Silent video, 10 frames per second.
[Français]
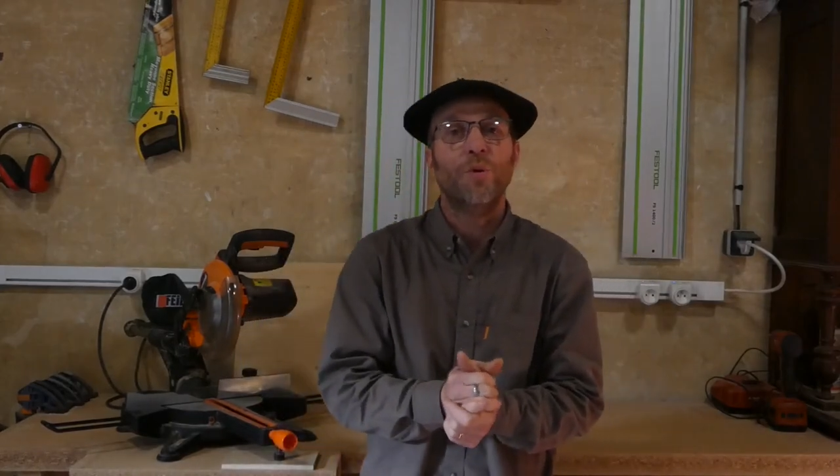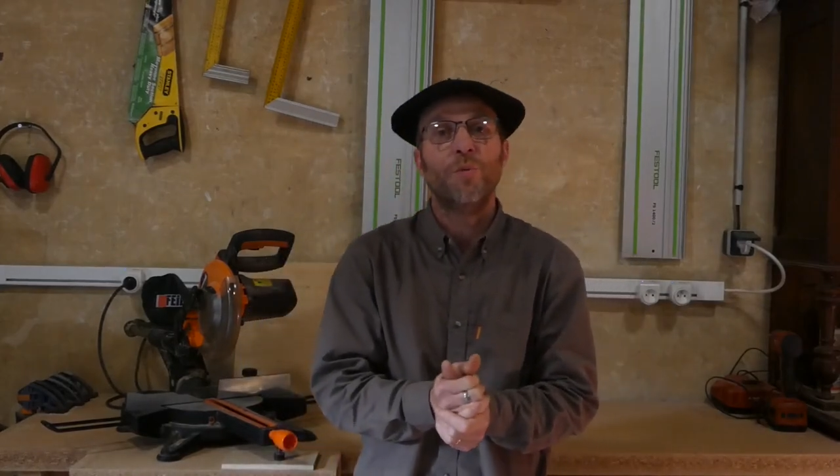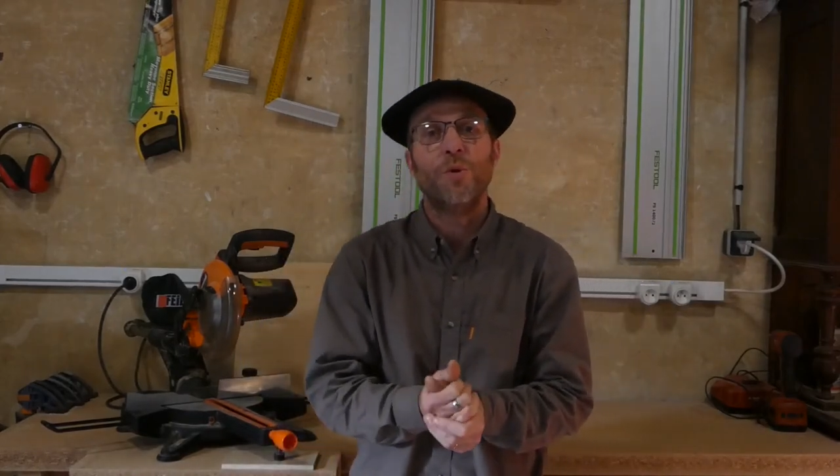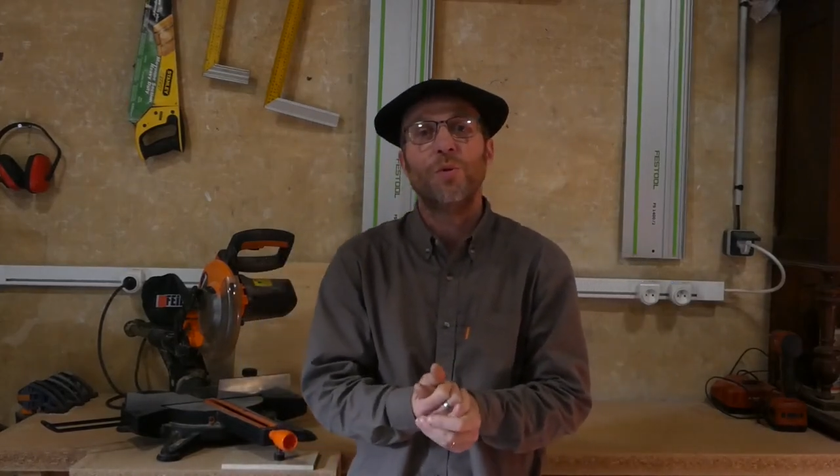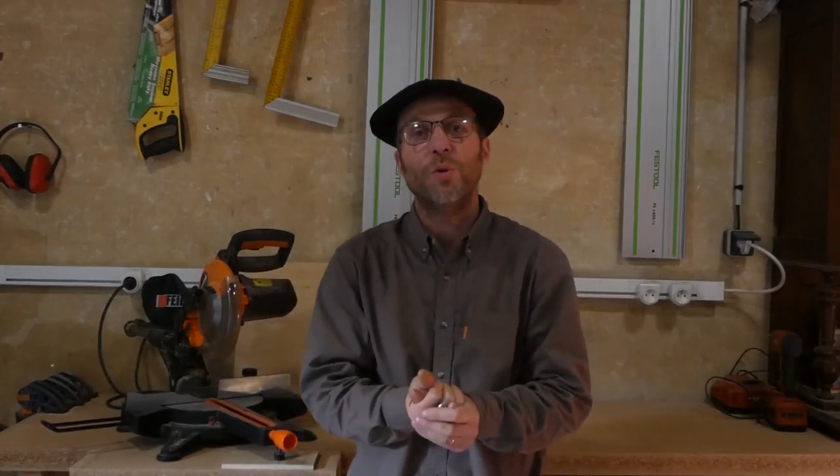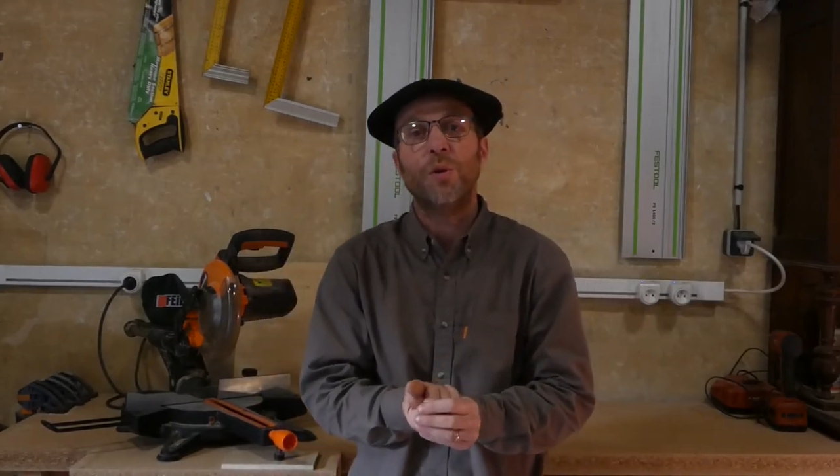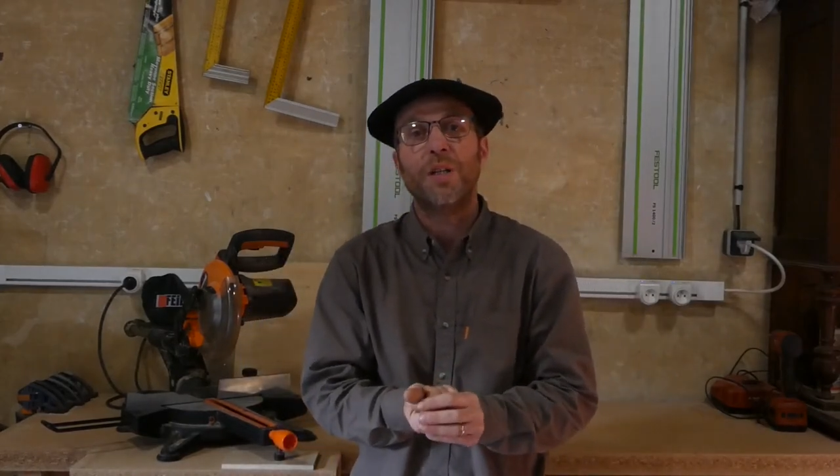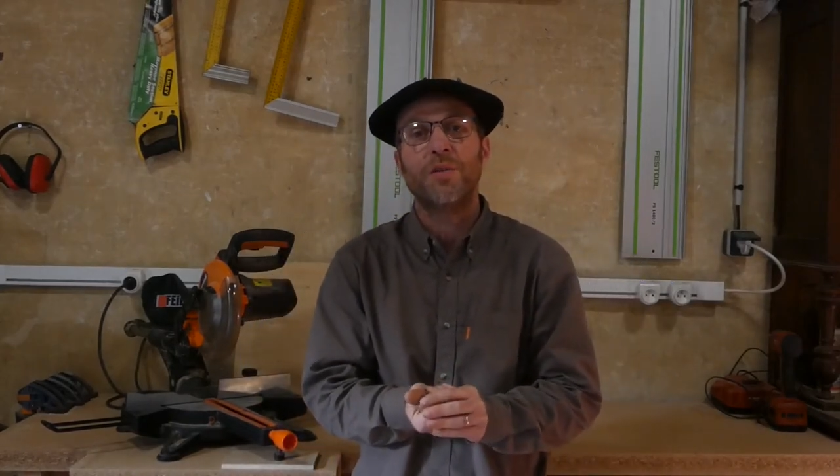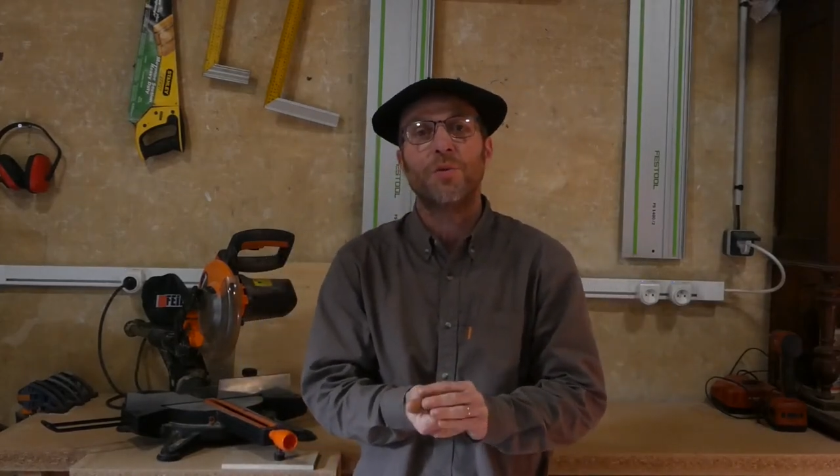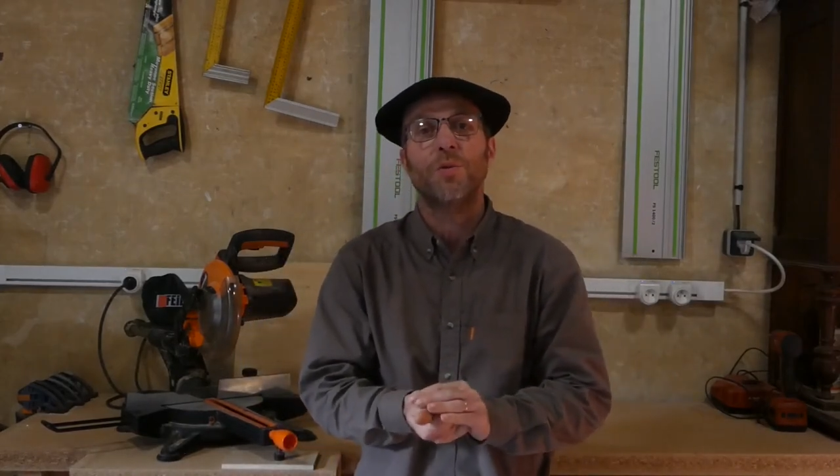au mieux aux
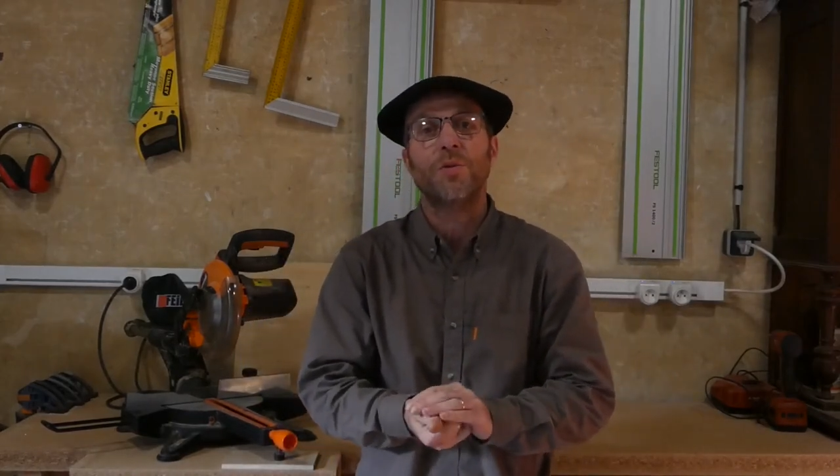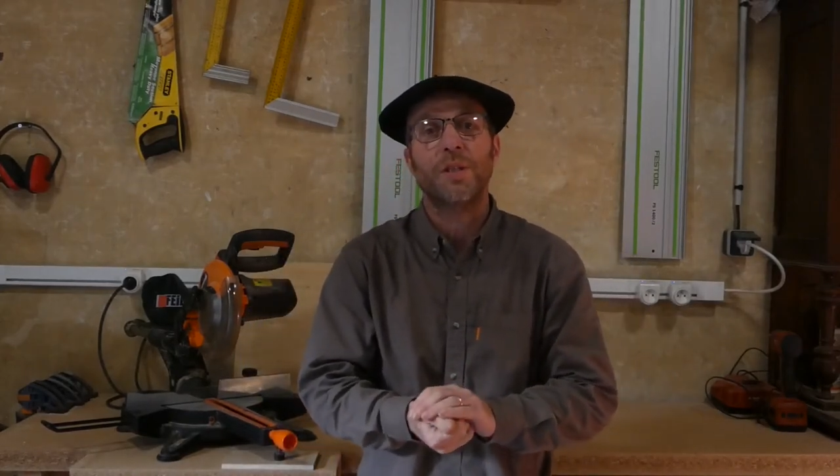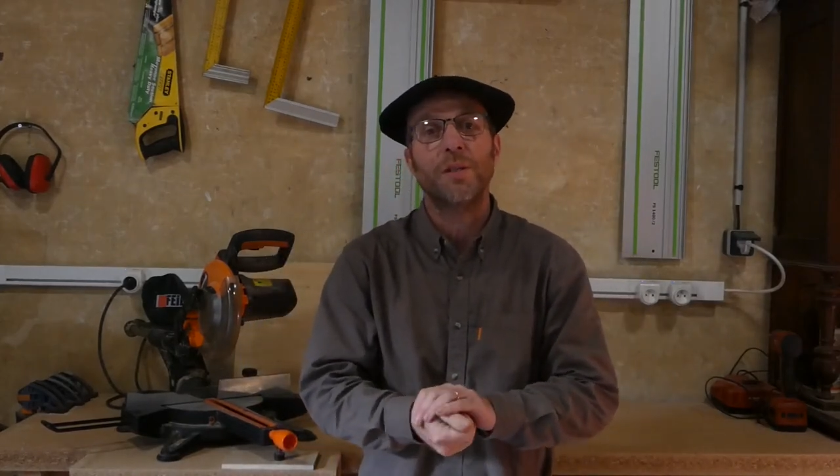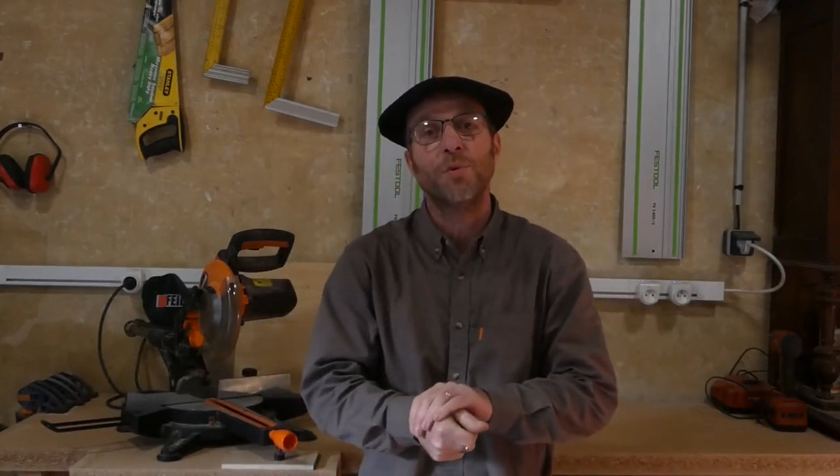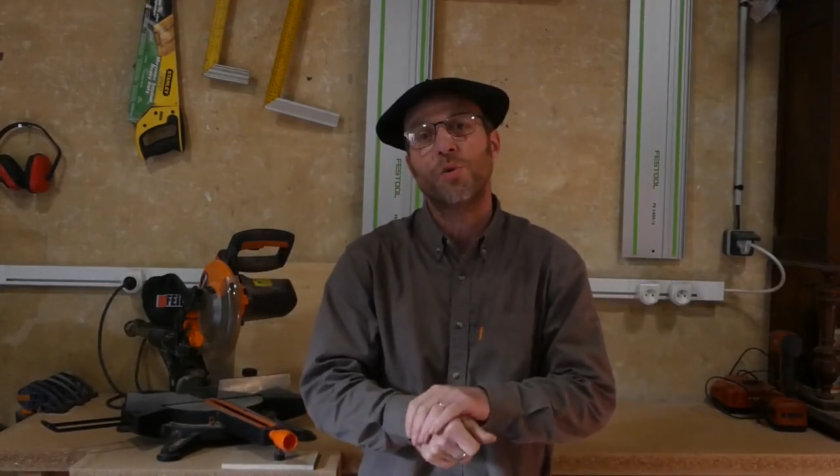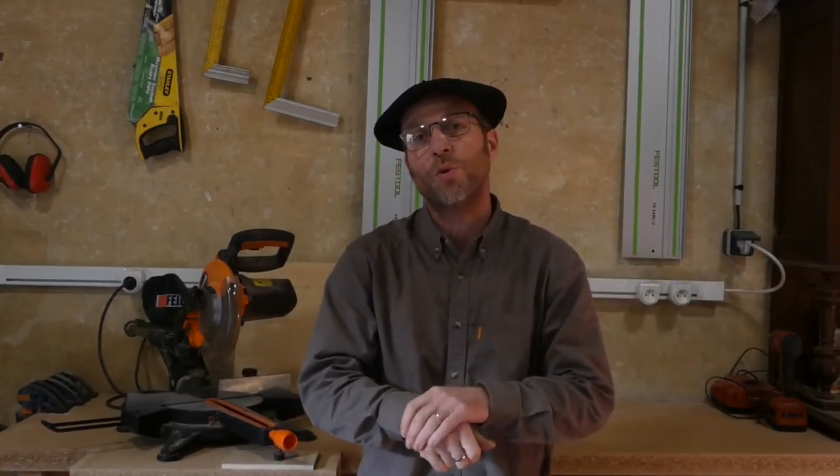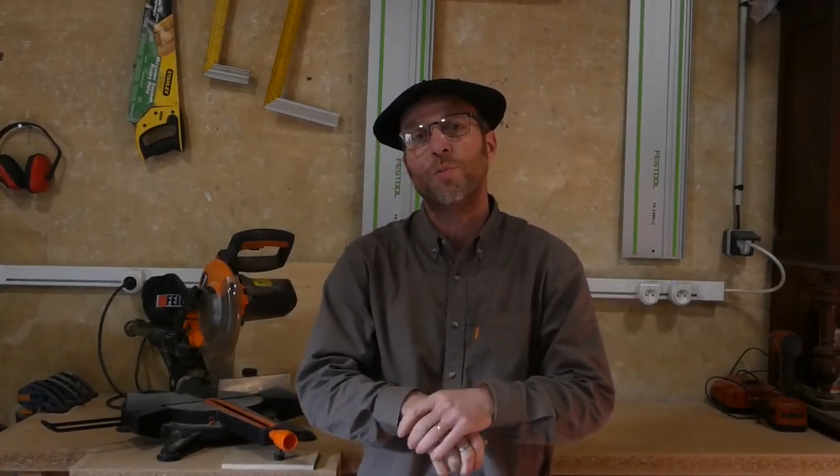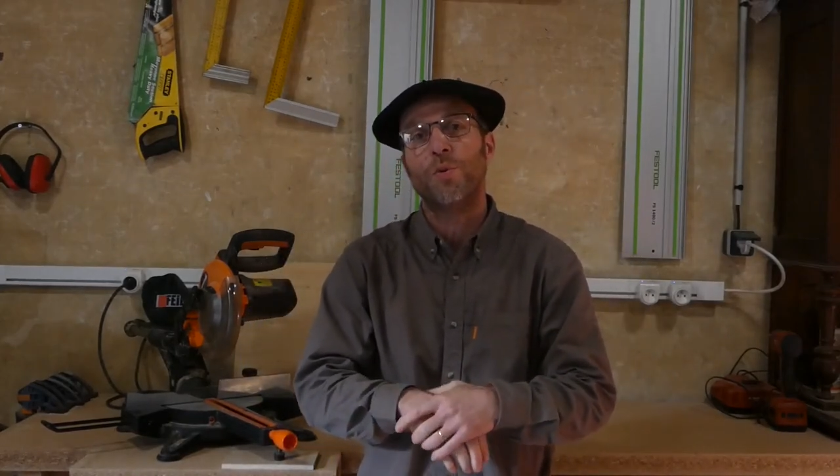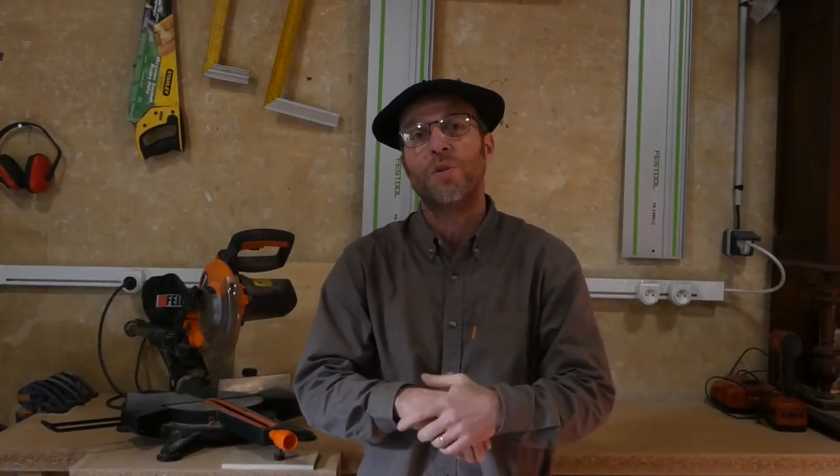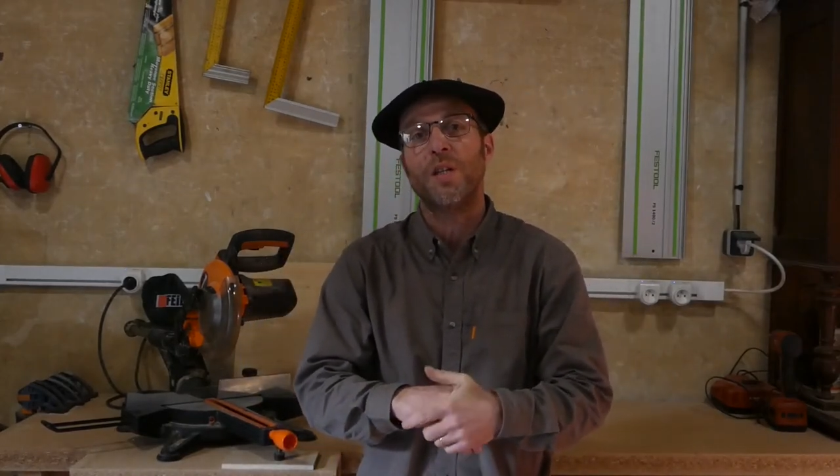questions qui me sont
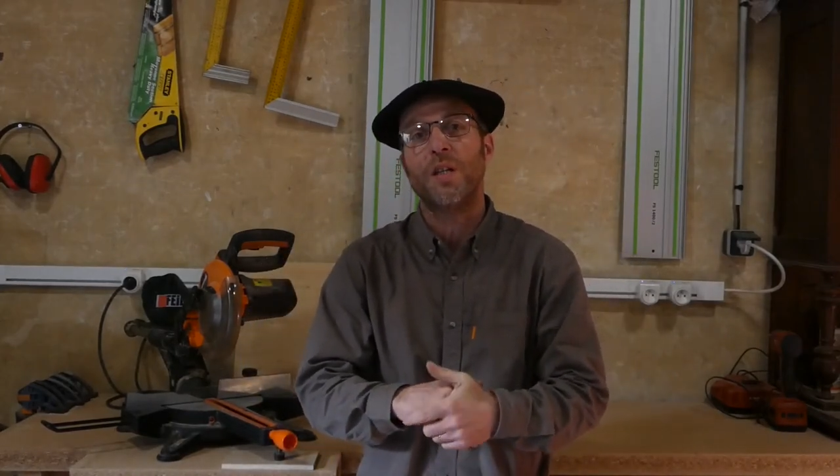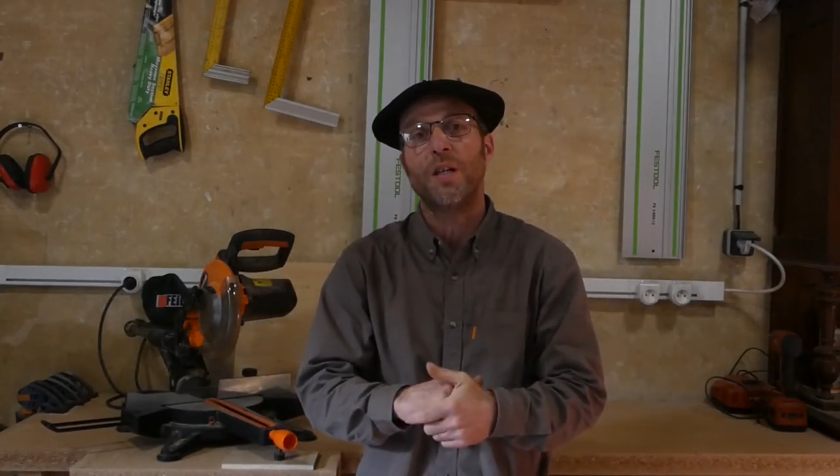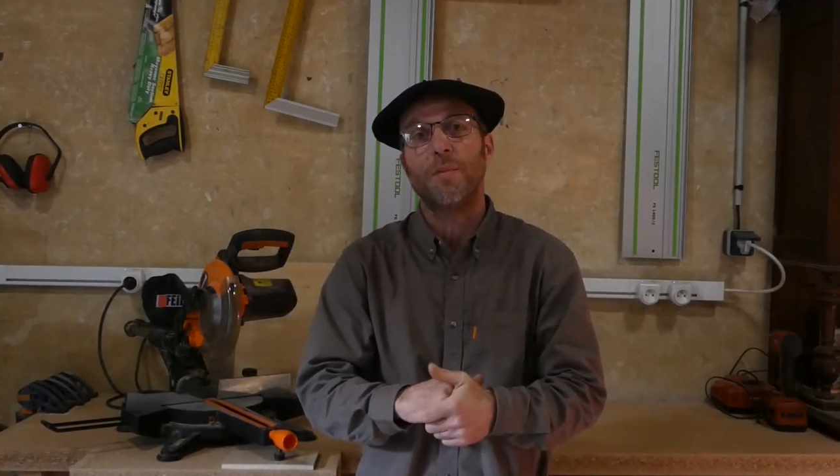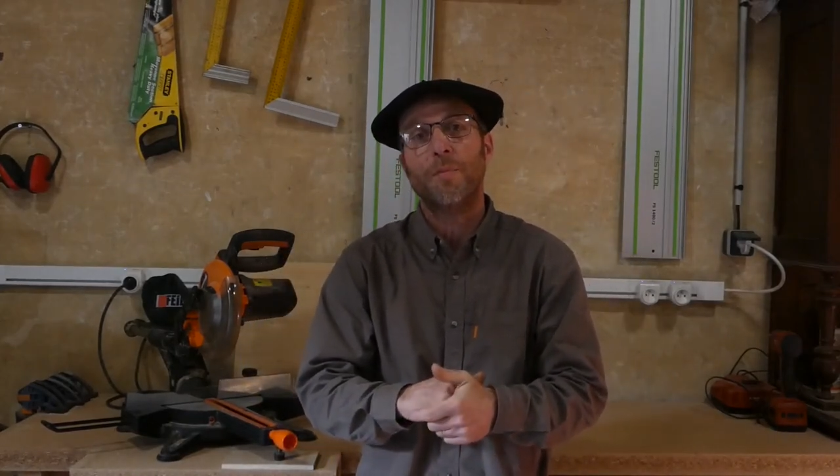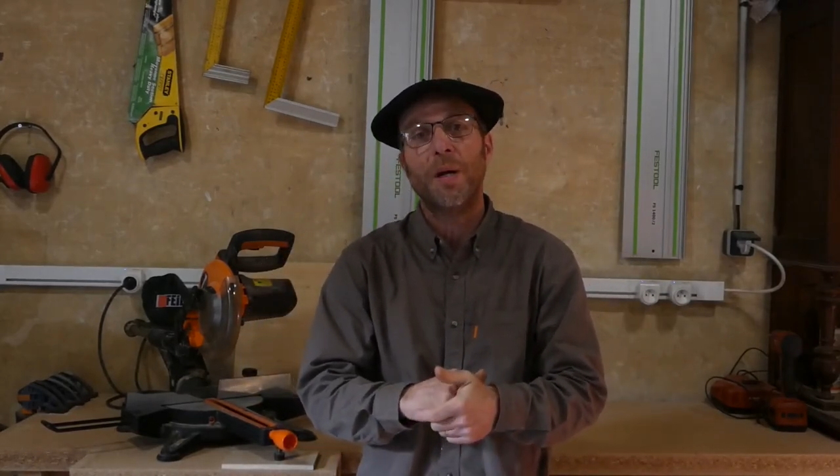posées